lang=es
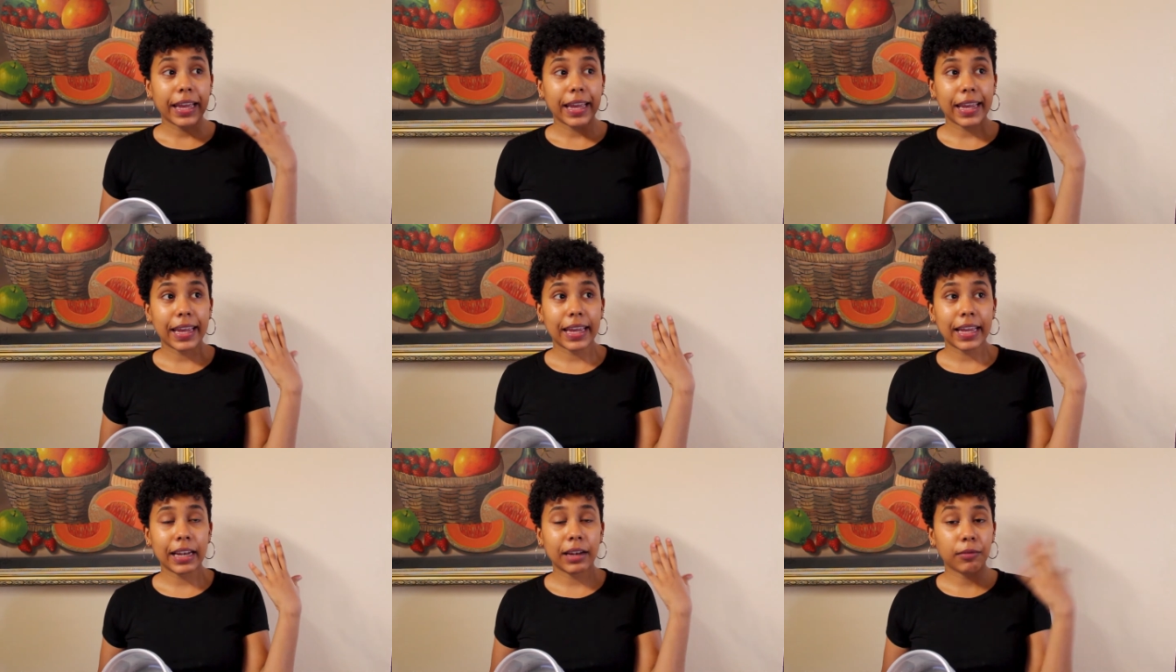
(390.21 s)

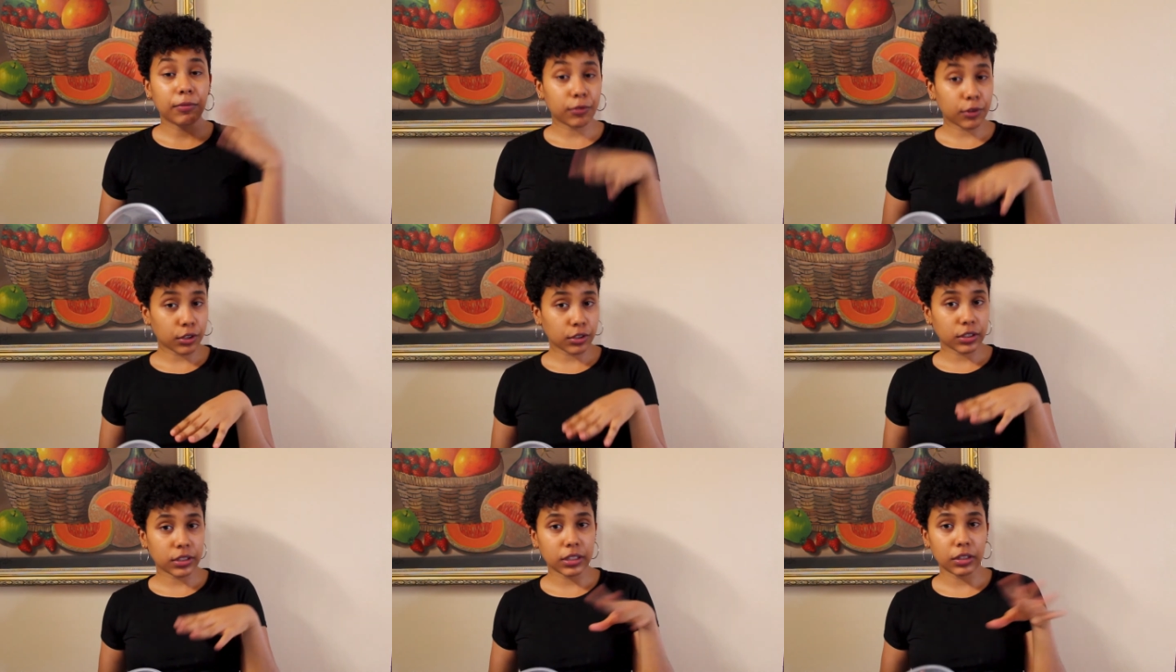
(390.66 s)
el
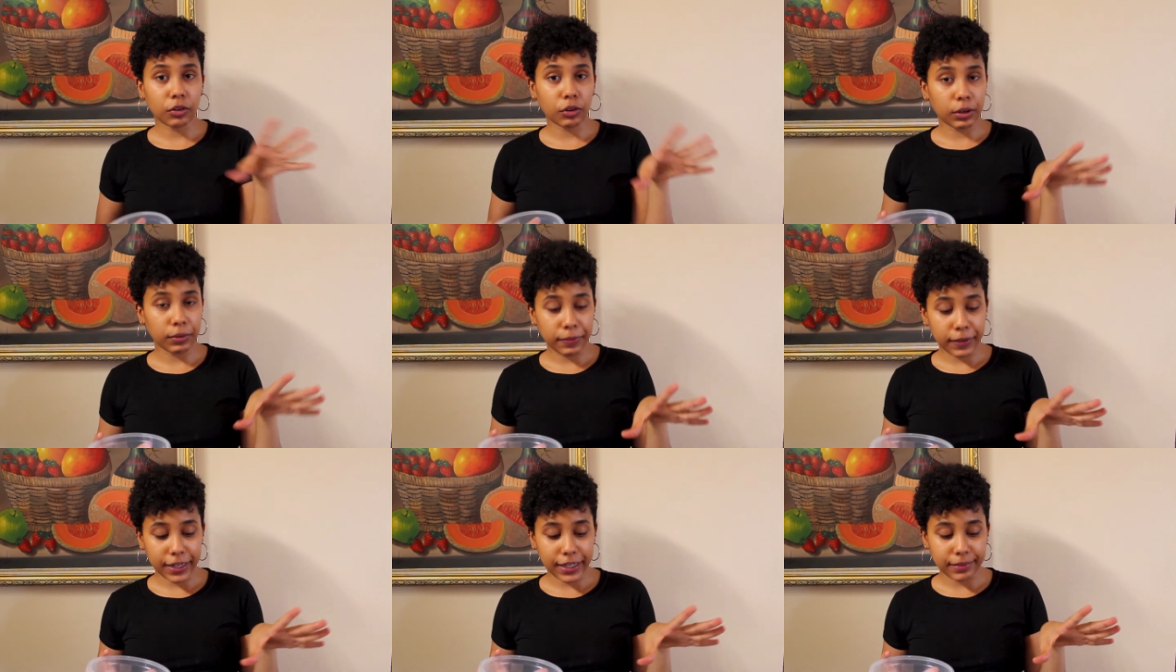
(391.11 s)
frosting o
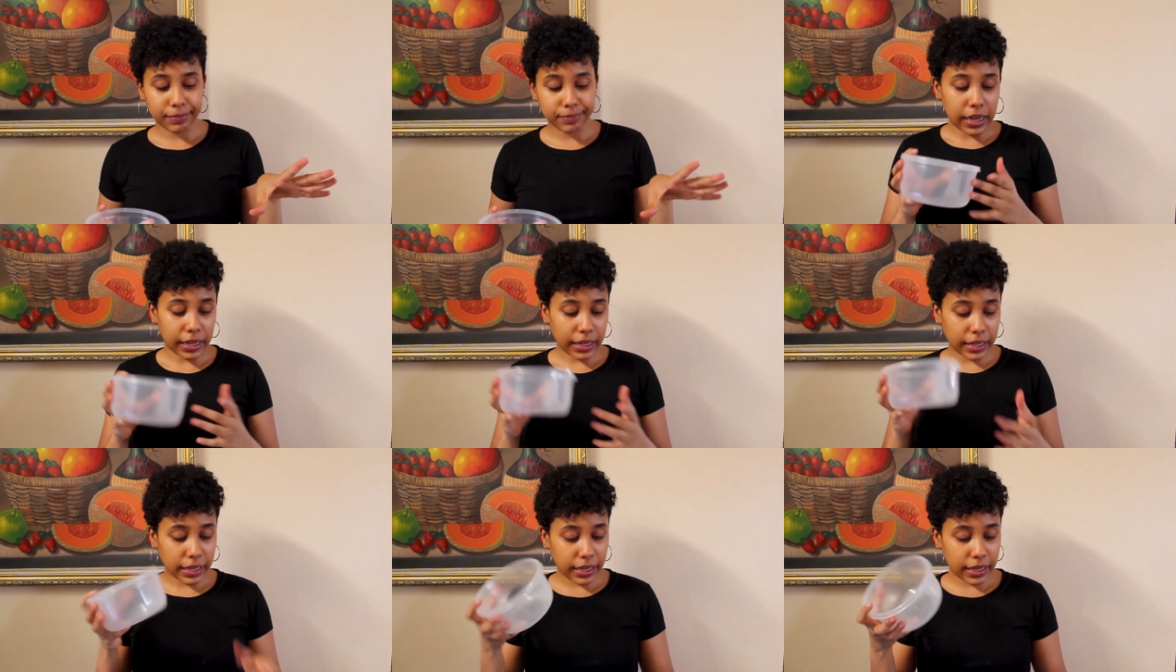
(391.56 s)
el filling.
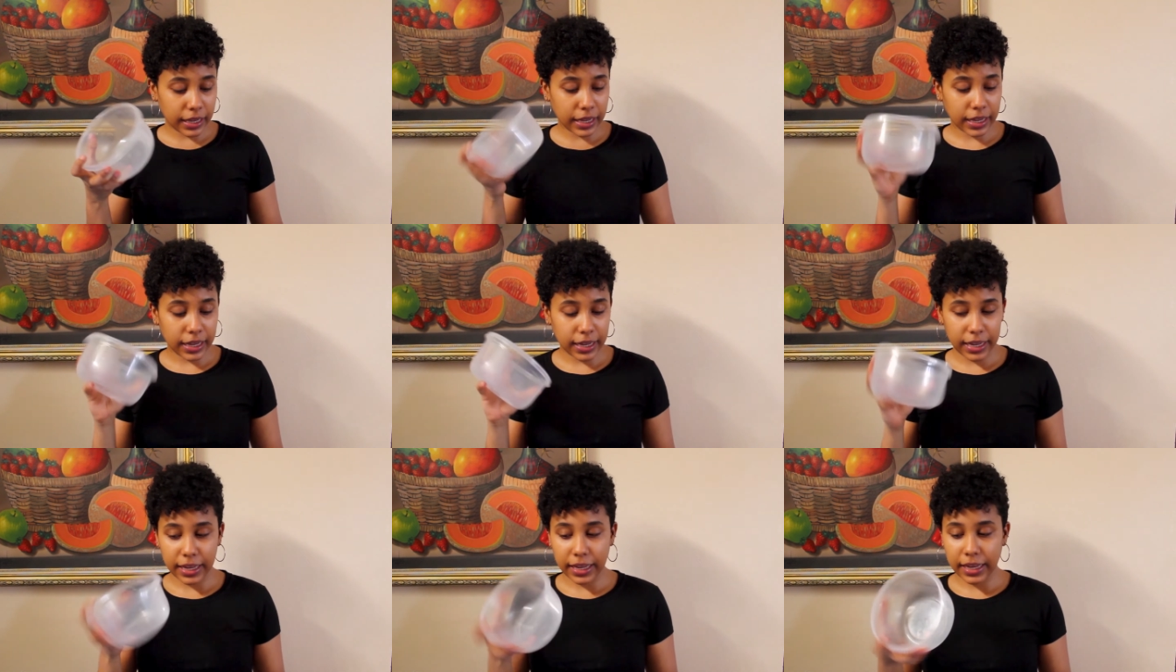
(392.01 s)
Aquí
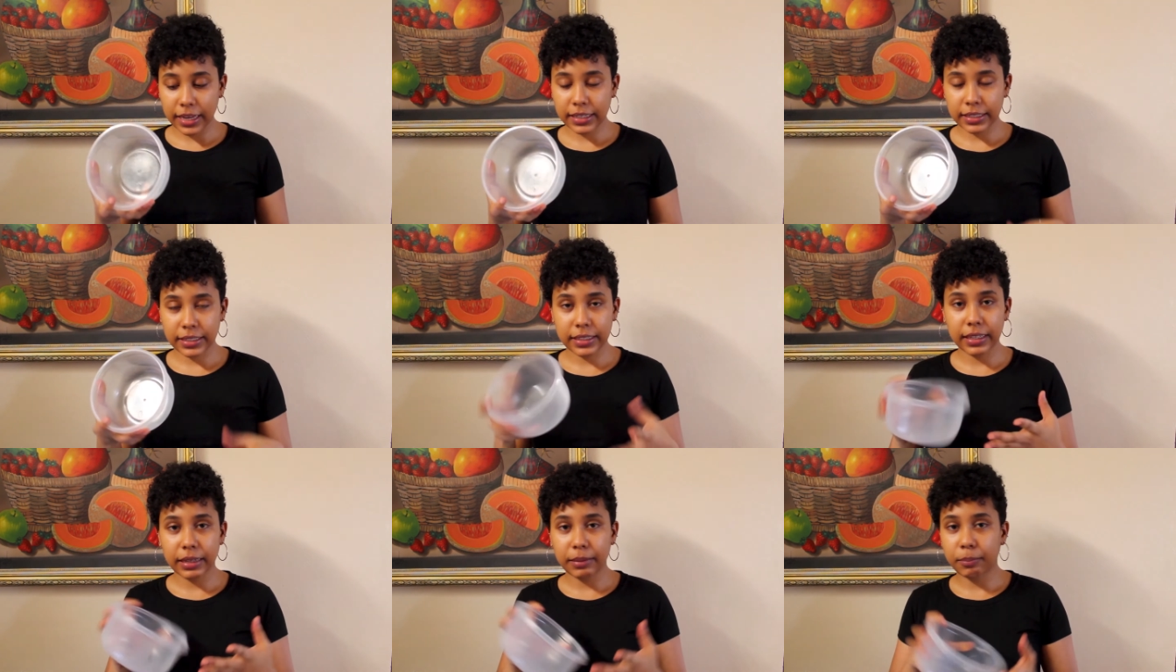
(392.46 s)
en
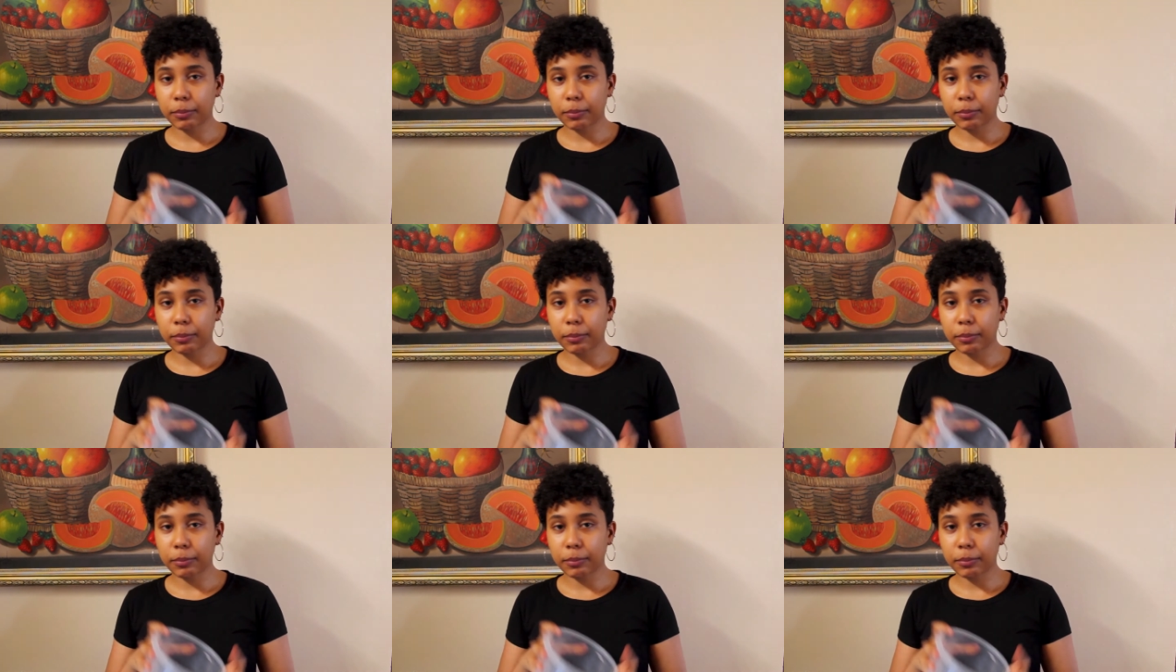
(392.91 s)
este